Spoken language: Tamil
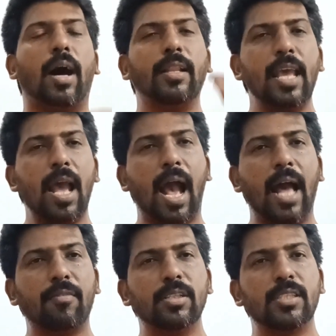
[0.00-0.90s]
அதே
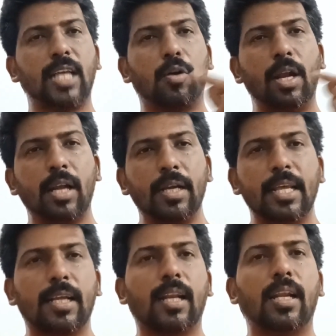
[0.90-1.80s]
ஏர் வந்து சர்க்குலேட்
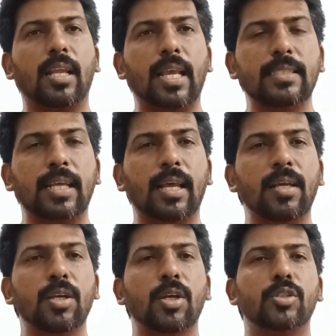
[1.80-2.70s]
ஆகிட்டே இருக்கிறனால ஏசியில்
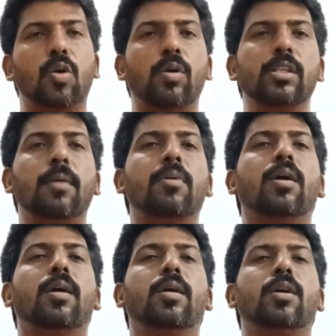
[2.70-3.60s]
ஸோ வந்து நம்ம
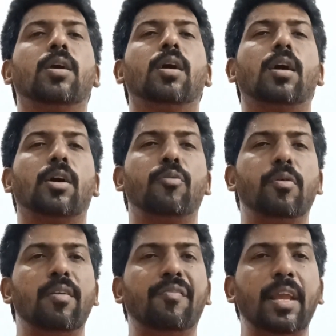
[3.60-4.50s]
வி
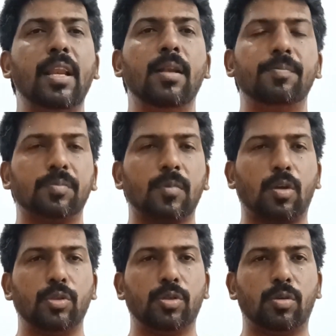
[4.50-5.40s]
வில் ஃபீல்
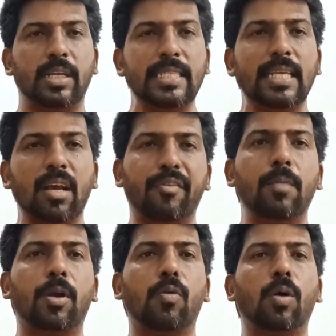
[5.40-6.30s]
கொஞ்சம் டிஸியாக
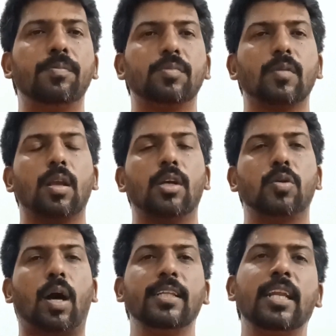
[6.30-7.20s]
ஃபீல் பண்ணுவோம்
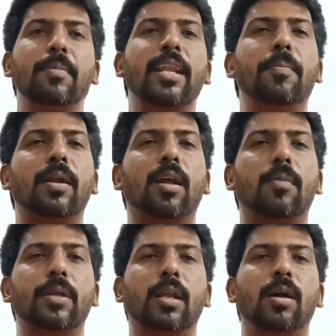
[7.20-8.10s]
ஸோ அதுக்கு நம்ம என்ன பண்ணலாம்
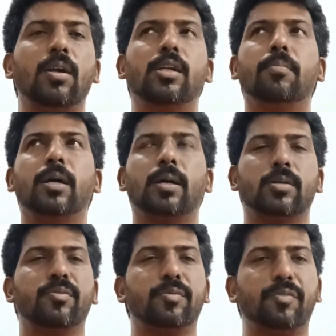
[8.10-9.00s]
அப்படின்னா நம்ம
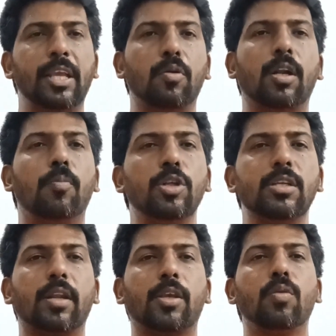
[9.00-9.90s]
ஃப்ரீக்வெண்ட்டாக
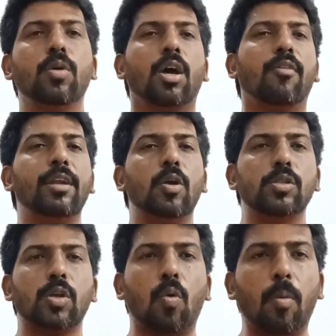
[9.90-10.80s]
முடிஞ்ச வரைக்கும்
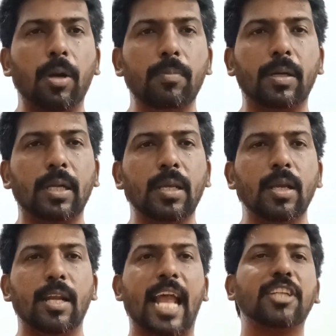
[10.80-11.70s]
விண்டோஸை ஓப்பன் பண்ணி
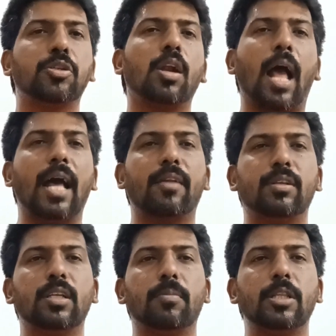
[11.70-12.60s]
நேச்சுரல் ஏர்
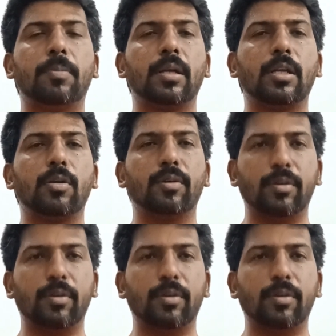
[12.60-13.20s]
வந்து நம்ம இது பண்ணி